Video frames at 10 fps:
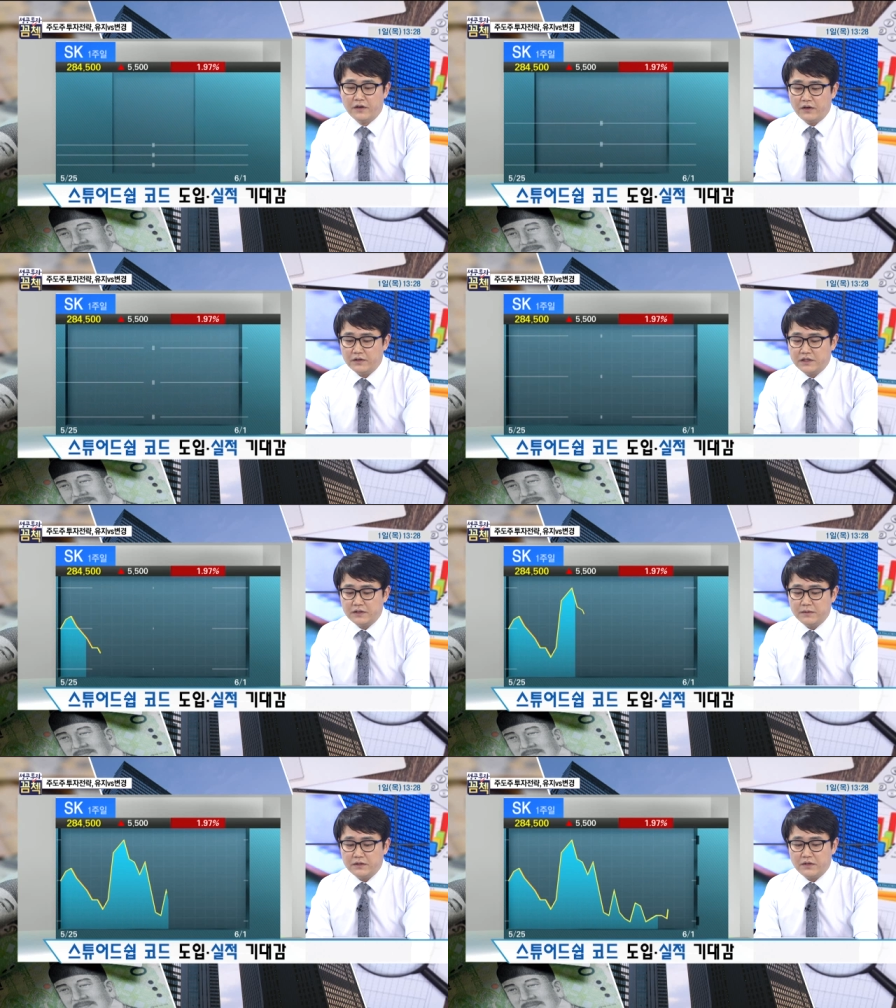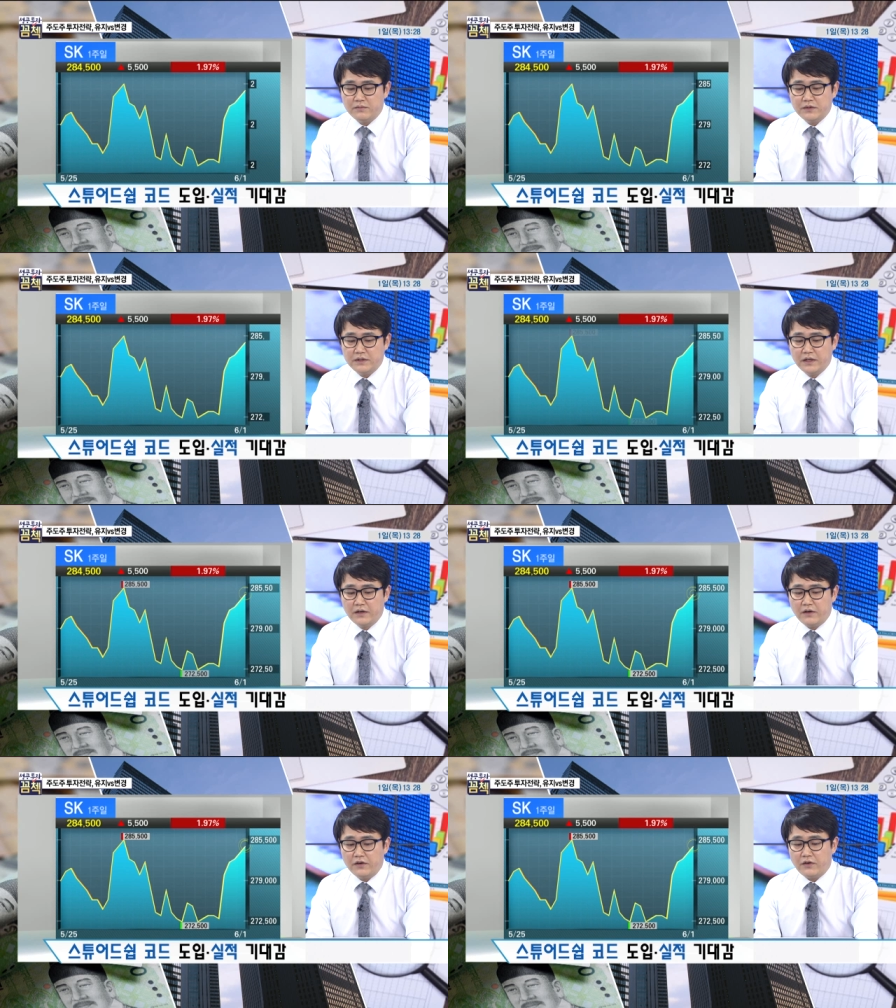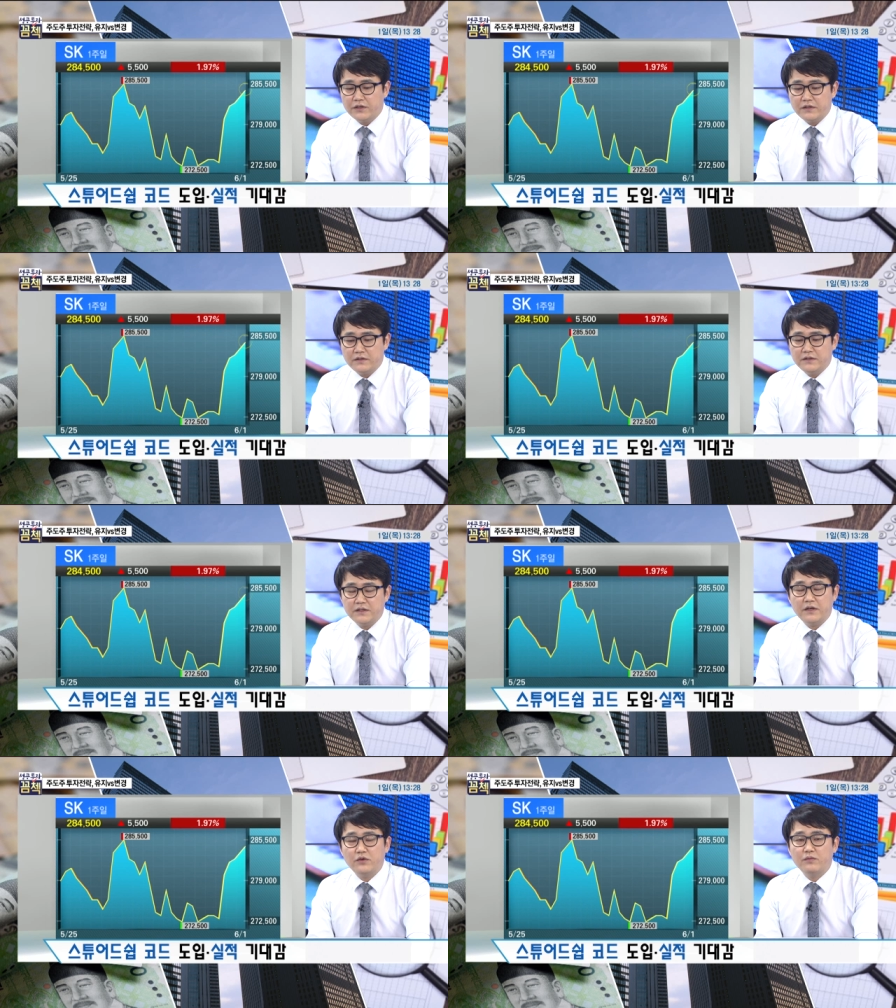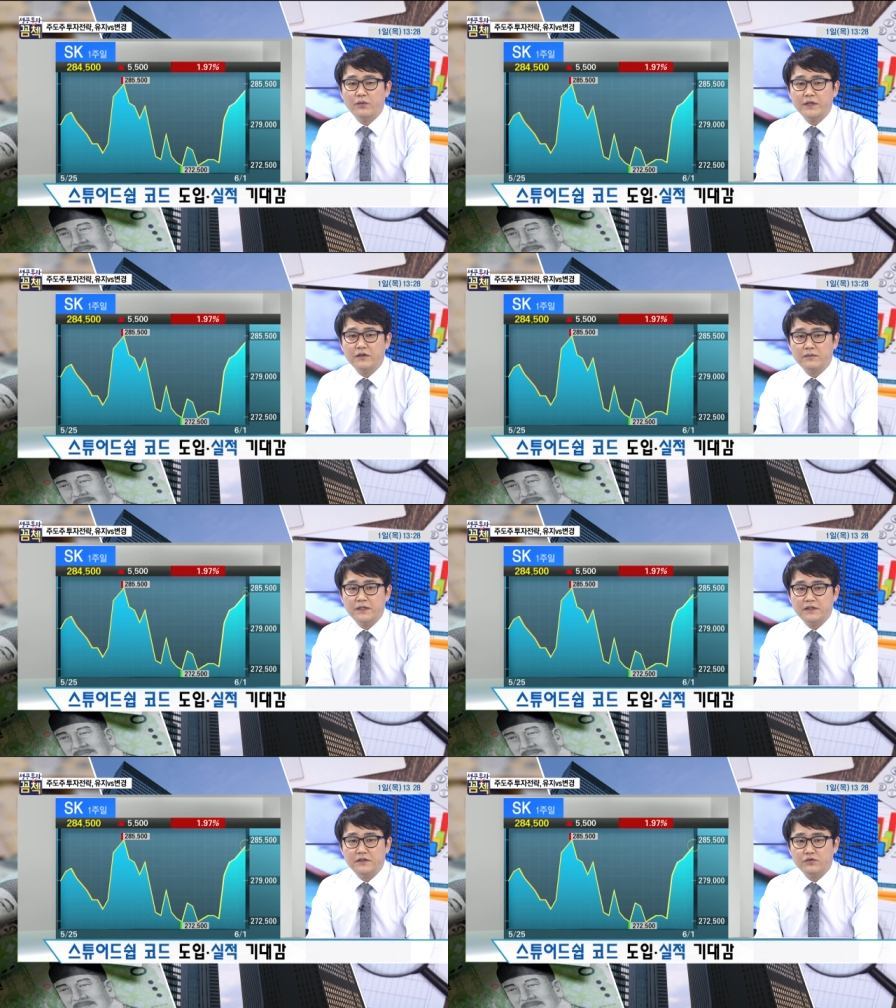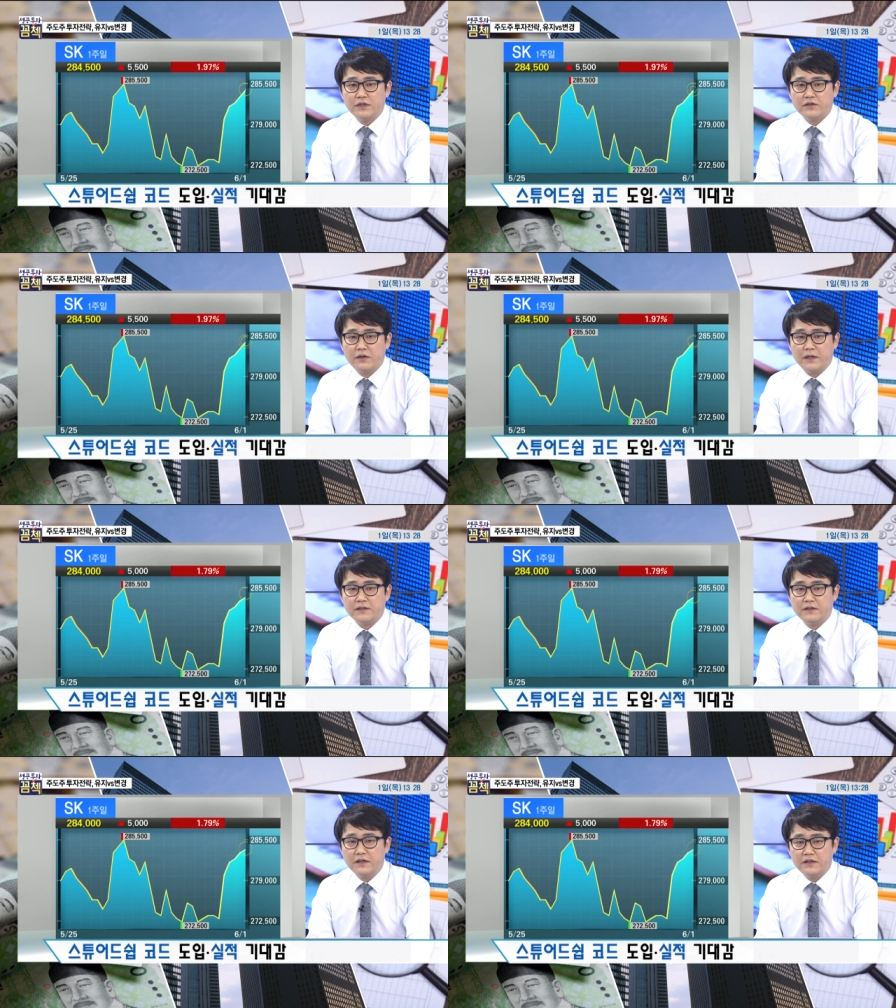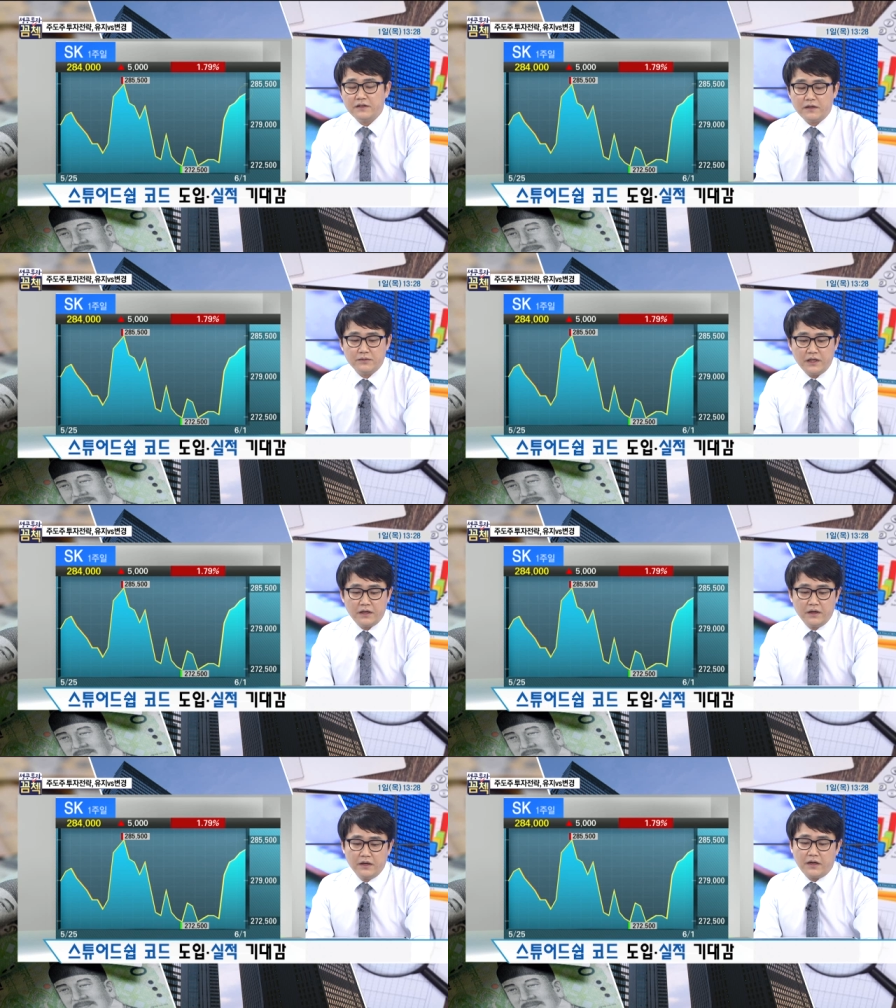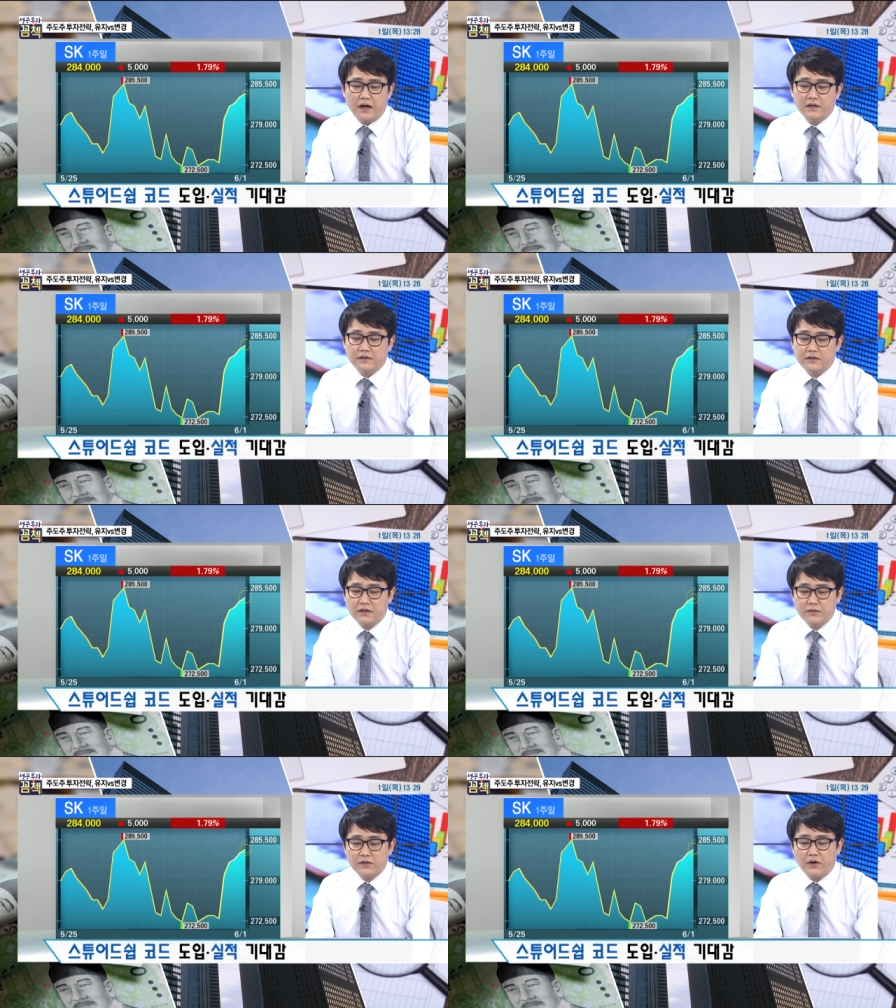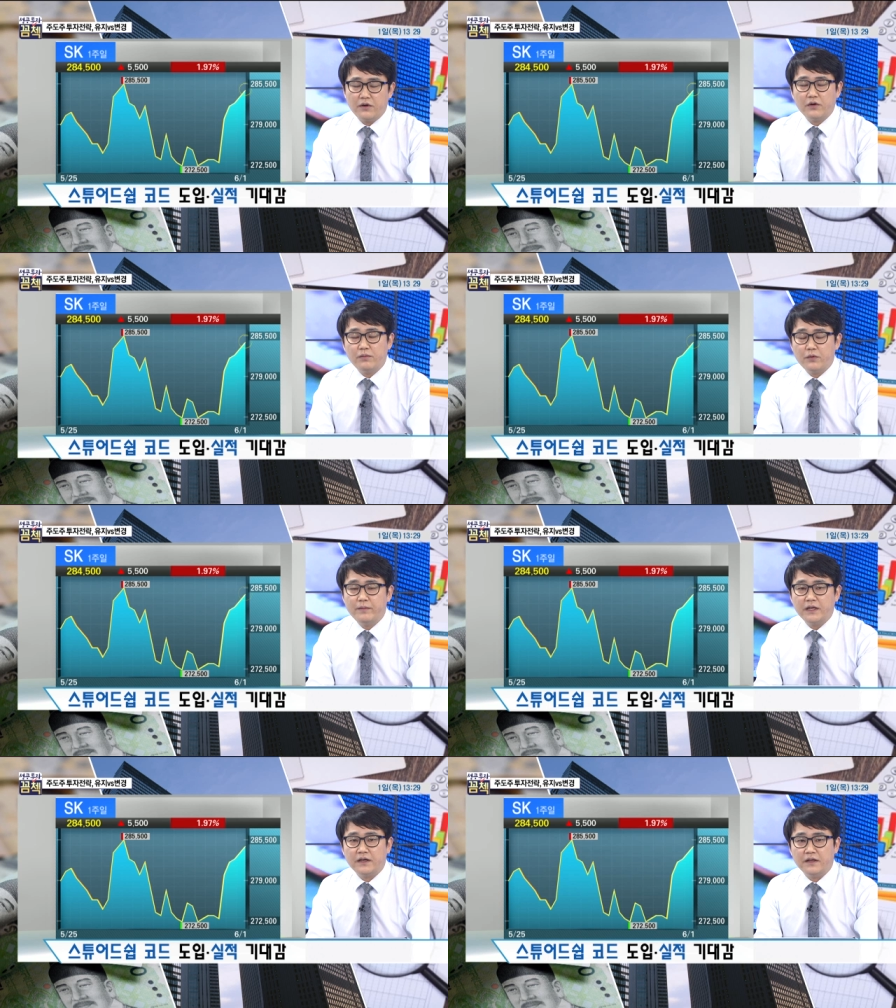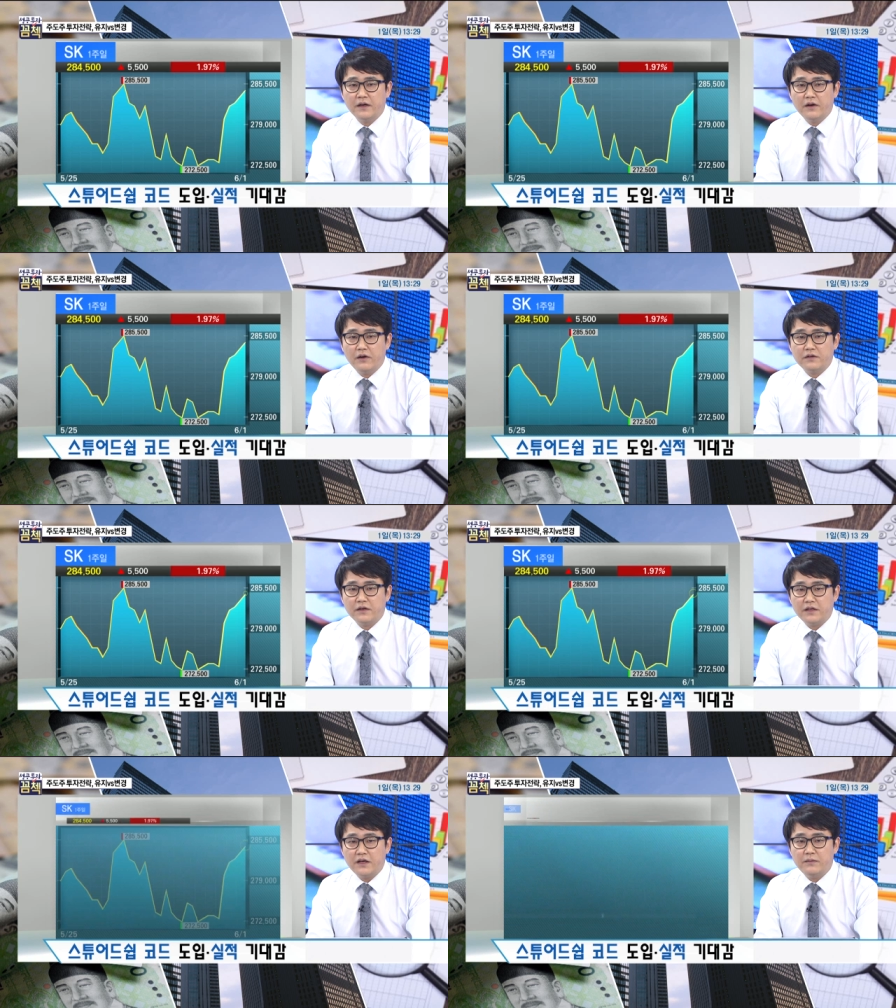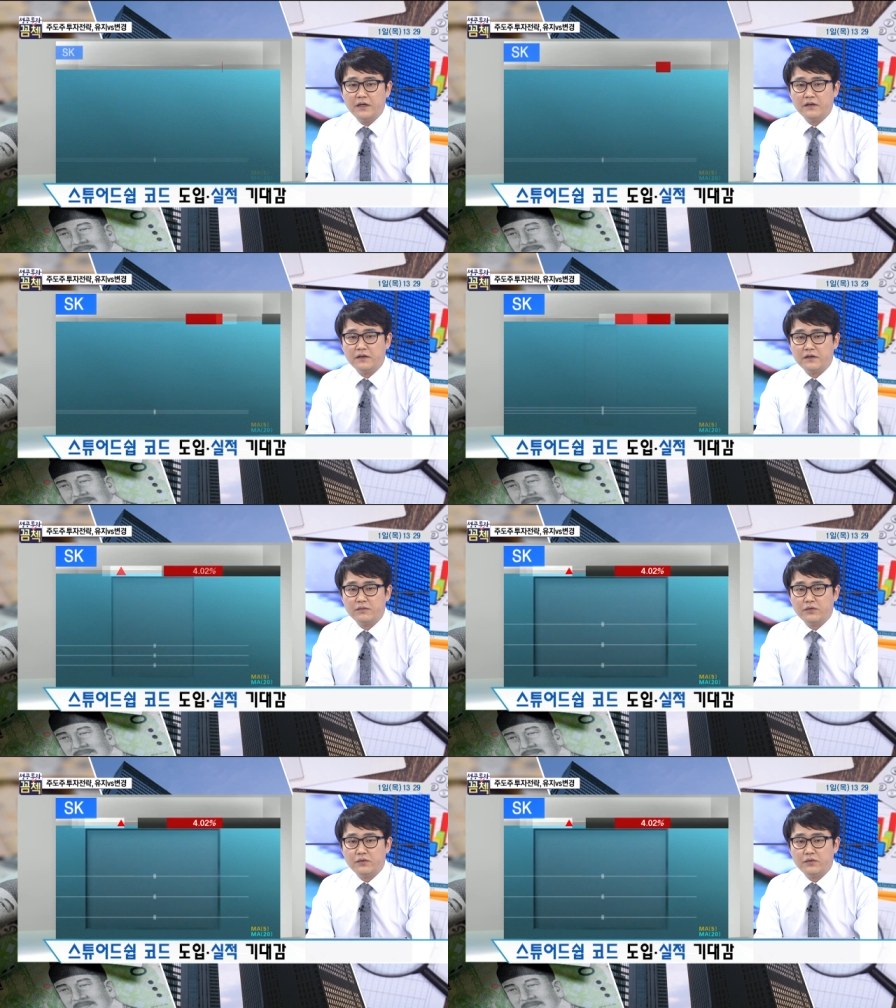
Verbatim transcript: 어, 지금 시점은 어쨌든 어쨌든 이제 새로운 모멘텀이 지주 섹터에 발생을 했기 때문에 강하게 드라이브를 걸어볼 만한 어, 그러한 타이밍이 아닌가라고